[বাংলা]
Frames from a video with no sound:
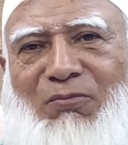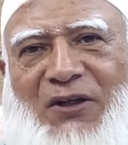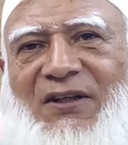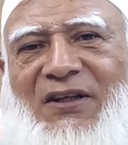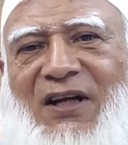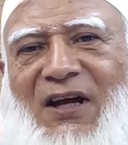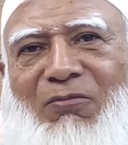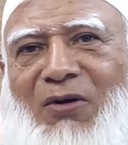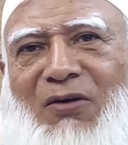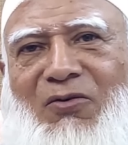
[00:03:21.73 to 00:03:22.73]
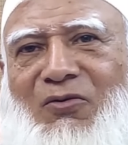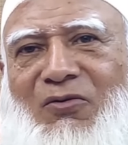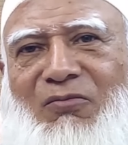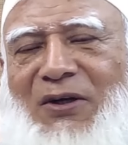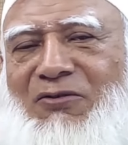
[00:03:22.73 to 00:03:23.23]
ভিত্তিতে আমরা
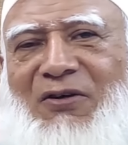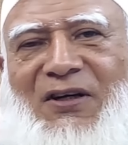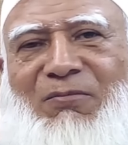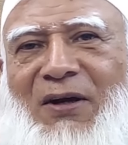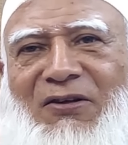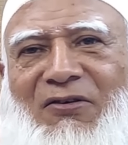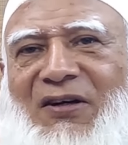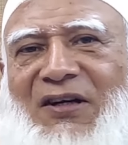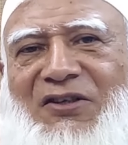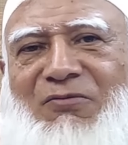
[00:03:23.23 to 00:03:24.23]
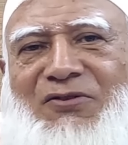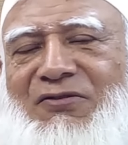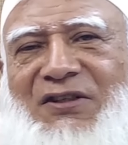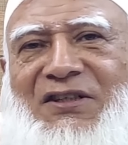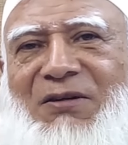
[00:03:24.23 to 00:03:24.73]
কোনো মেজরিটি মাইনরিটি এই
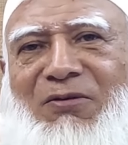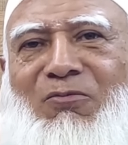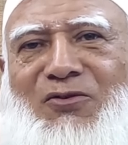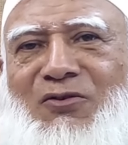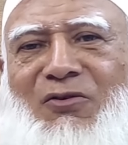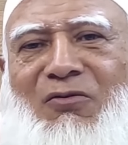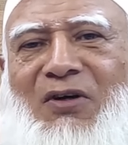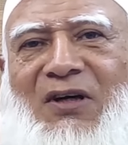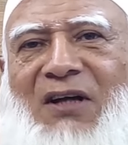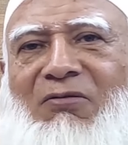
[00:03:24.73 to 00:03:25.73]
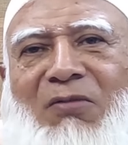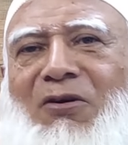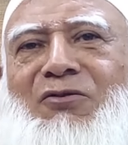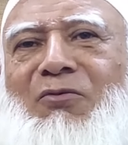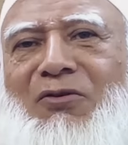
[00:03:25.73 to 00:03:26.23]
সমস্ত জিনিস আমরা পছন্দ করি না এগুলো
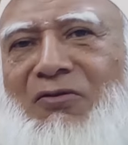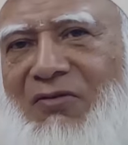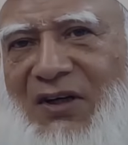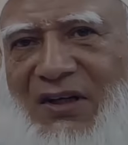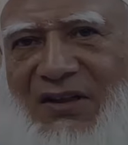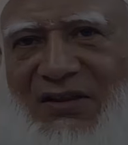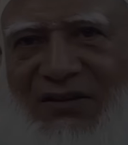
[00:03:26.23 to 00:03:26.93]
আমরা সমর্থন করি না